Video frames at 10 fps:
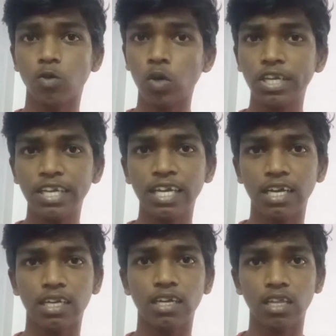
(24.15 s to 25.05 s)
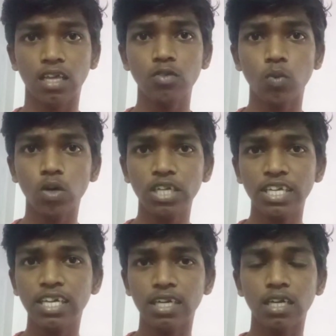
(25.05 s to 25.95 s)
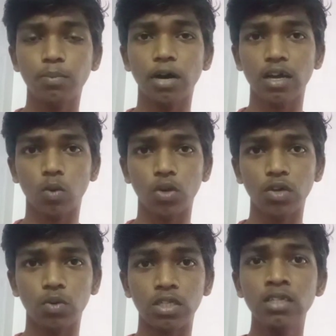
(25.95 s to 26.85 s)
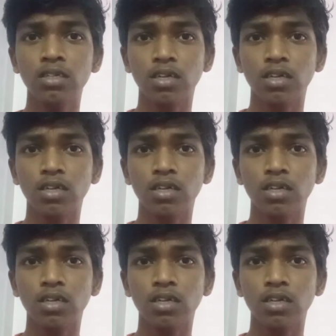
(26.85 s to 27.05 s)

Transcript: ஓடிடி கண்டென்ட் அதாவது ஓடிடி கண்டென்ட் பார்க்கக்கூடிய ஒன்று